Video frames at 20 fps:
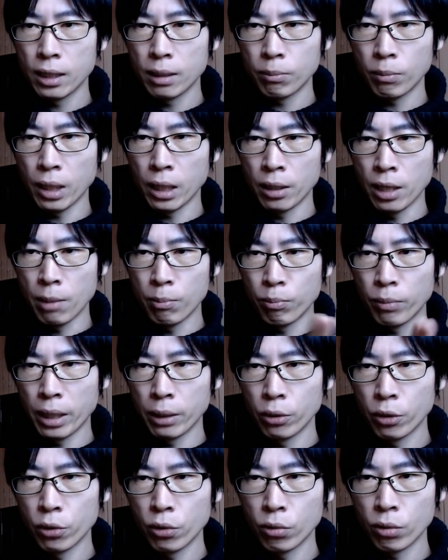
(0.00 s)
まあ、連
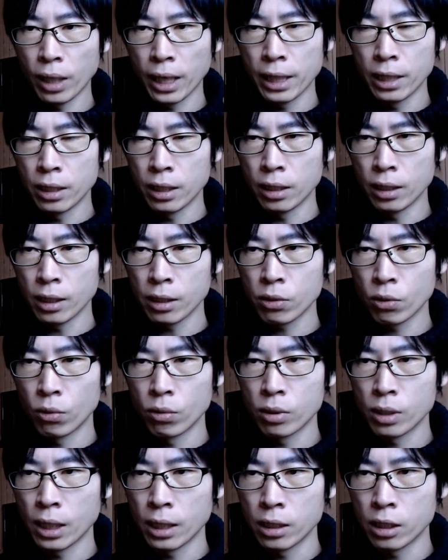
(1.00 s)
番のような ID が
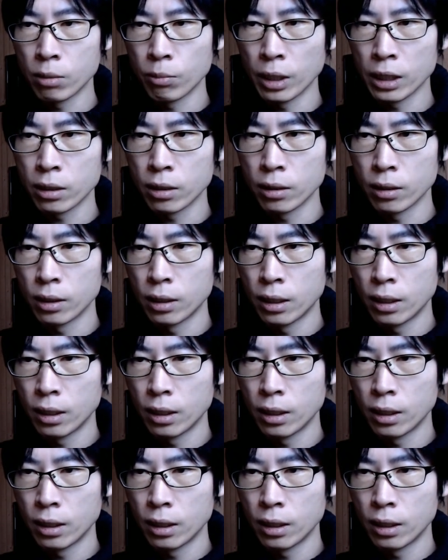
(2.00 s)
存在します。